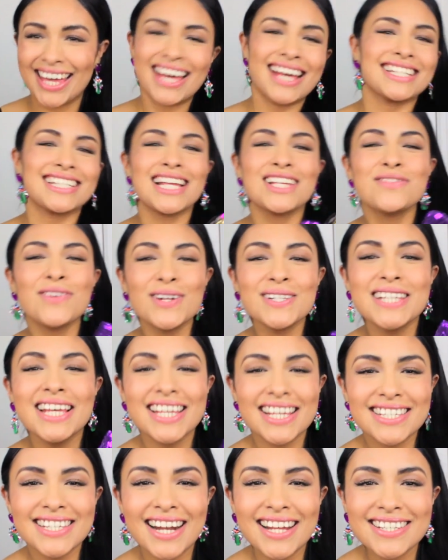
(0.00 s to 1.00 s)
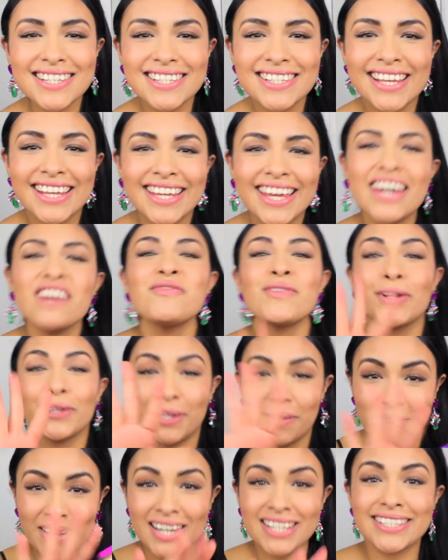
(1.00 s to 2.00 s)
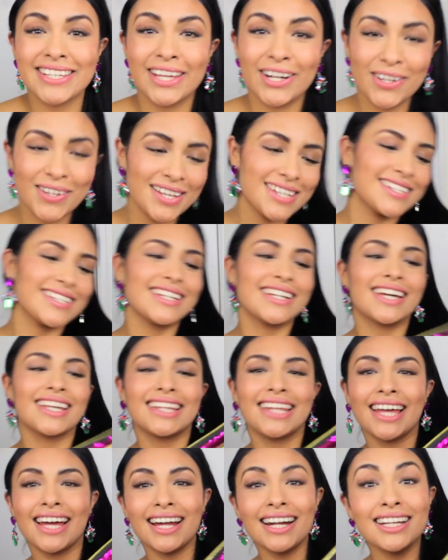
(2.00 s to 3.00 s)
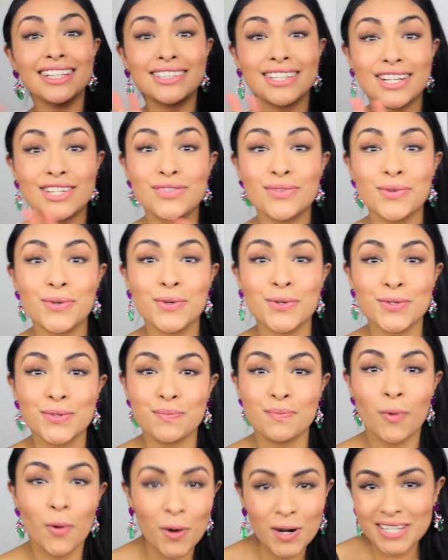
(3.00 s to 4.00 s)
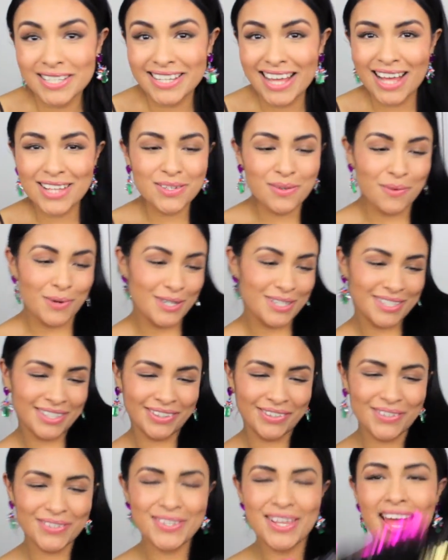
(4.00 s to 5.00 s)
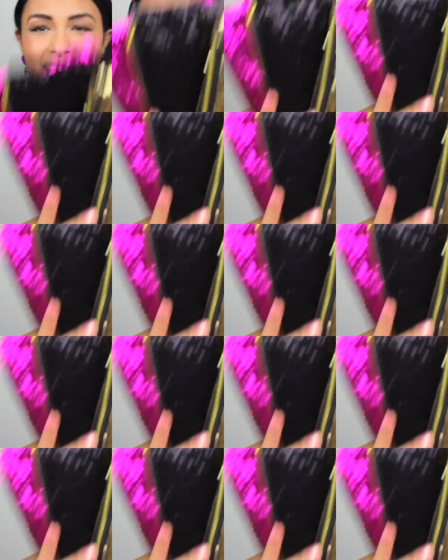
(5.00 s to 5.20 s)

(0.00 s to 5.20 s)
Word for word: Estas bolsas ya se las enseñé, pero también les quiero decir que tengan entre sus bolsas o bolsitos